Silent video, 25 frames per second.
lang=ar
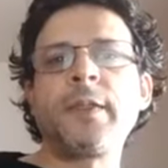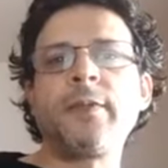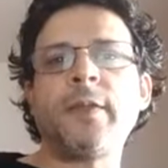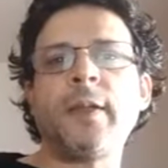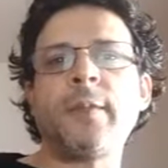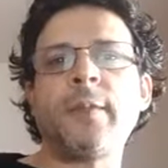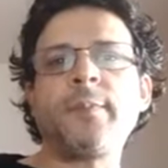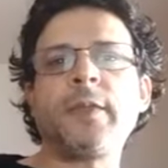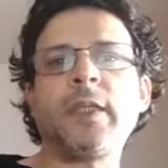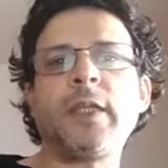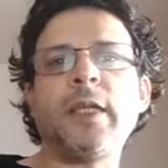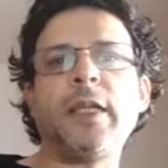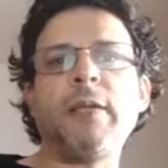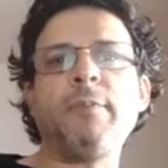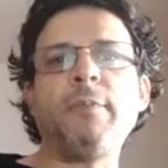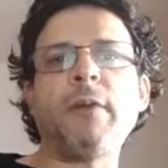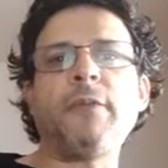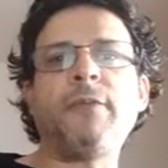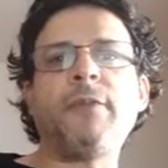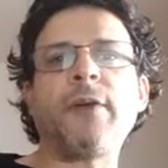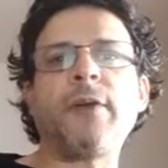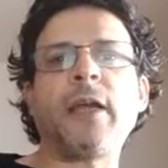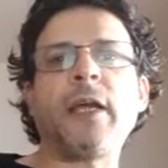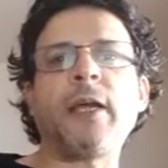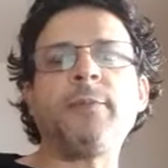فهمت
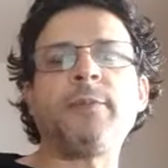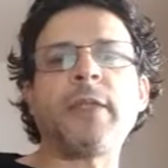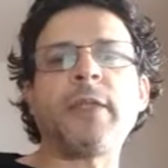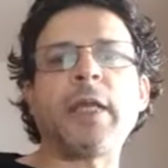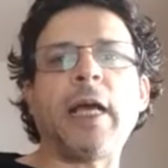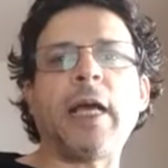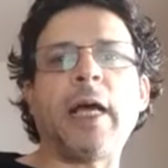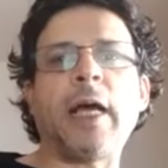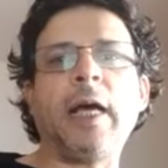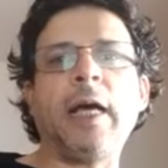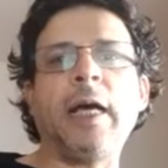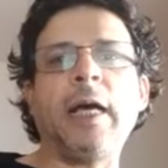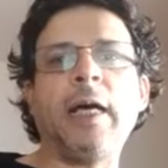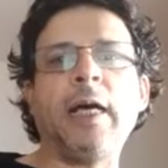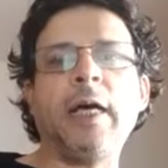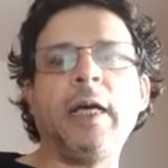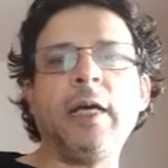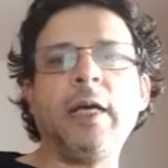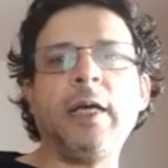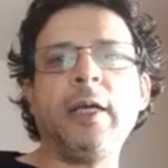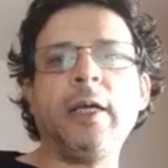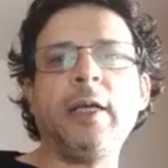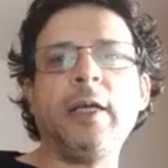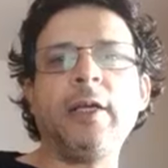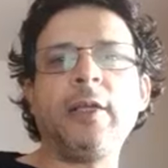المفرغ
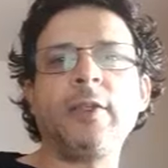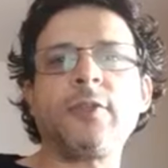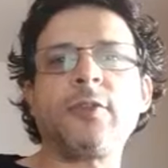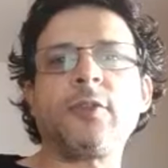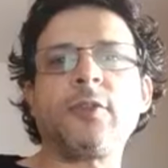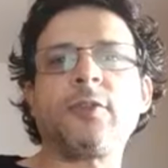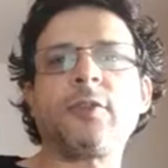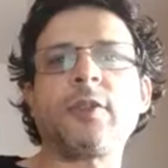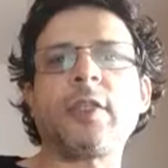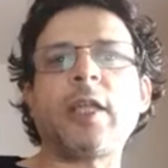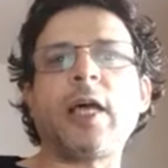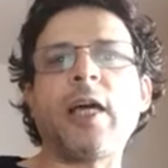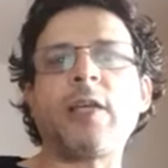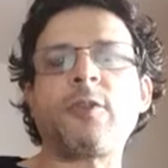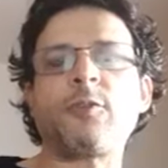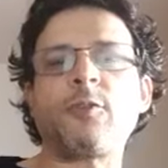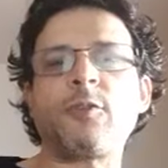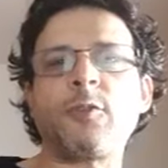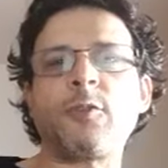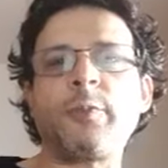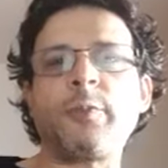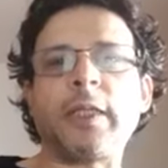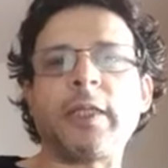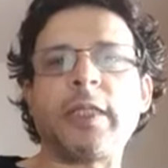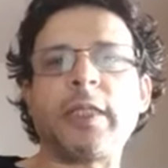نتاع 16 و
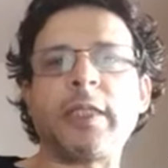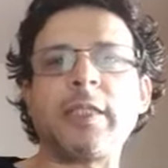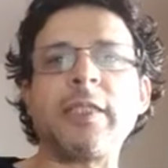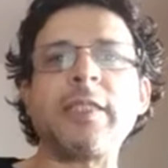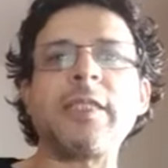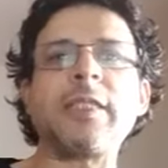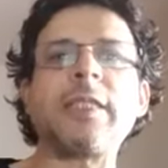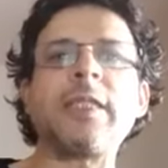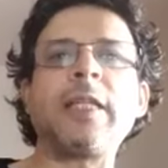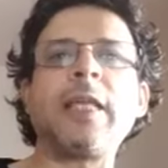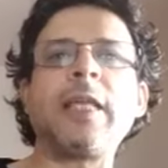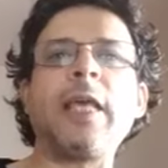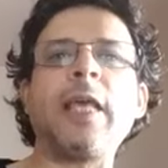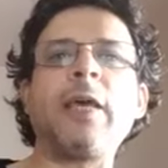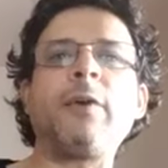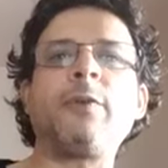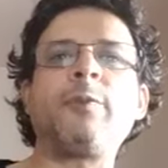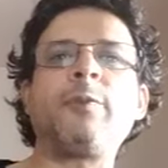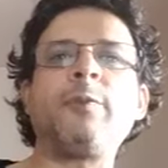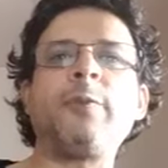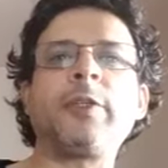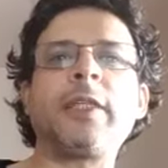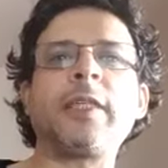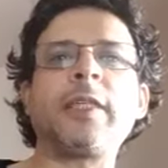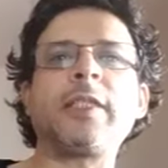17 سنة و
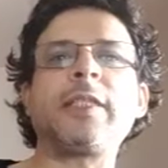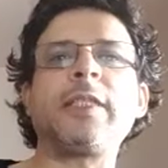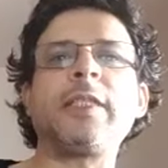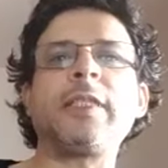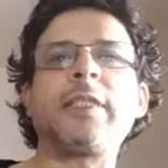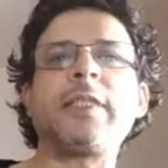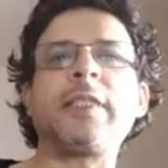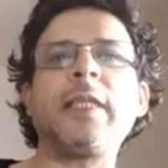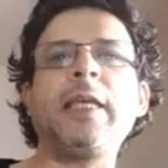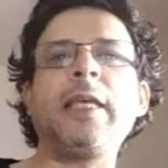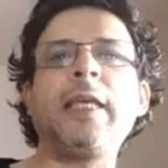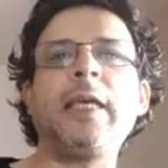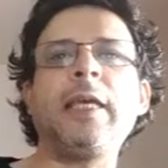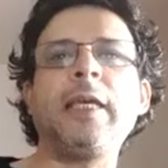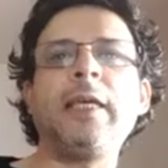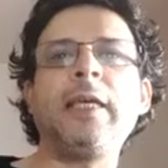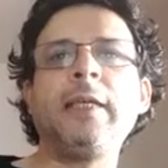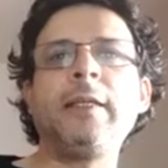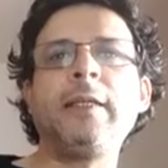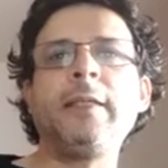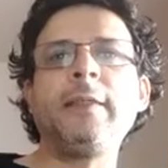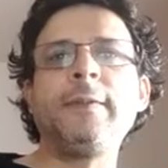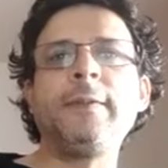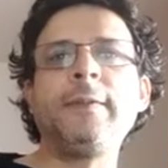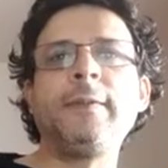18 سنة
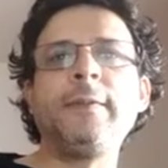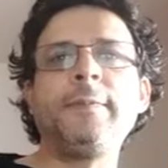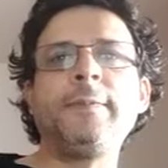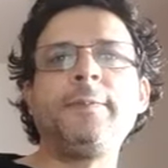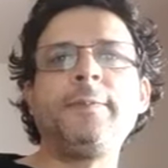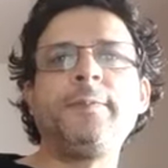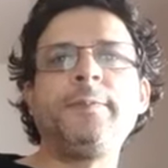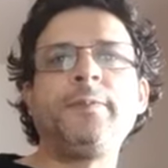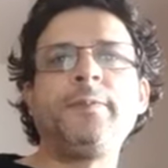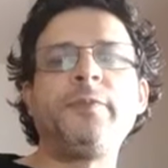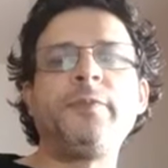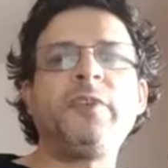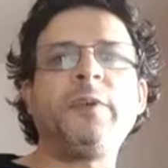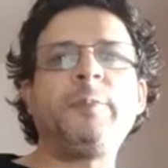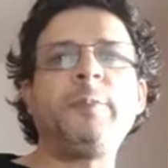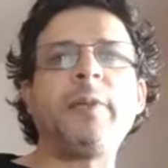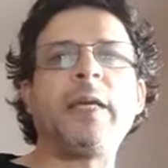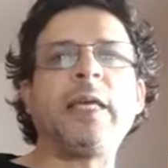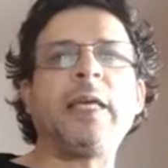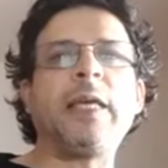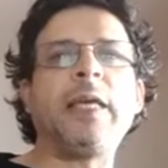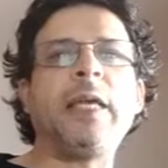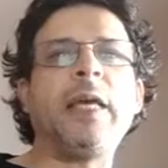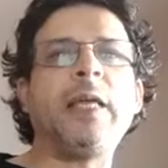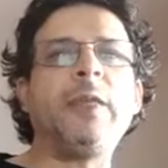فما
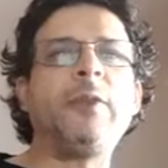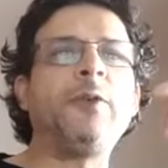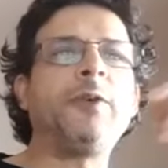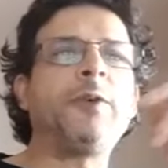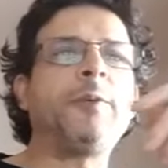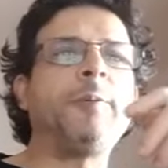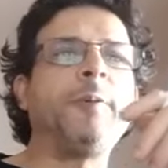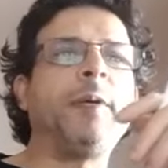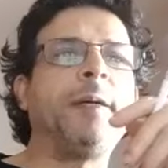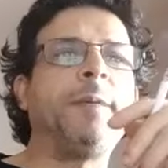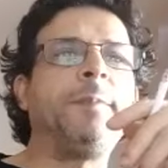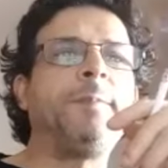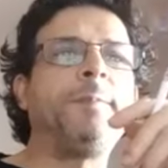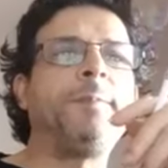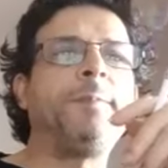كان هذوك ما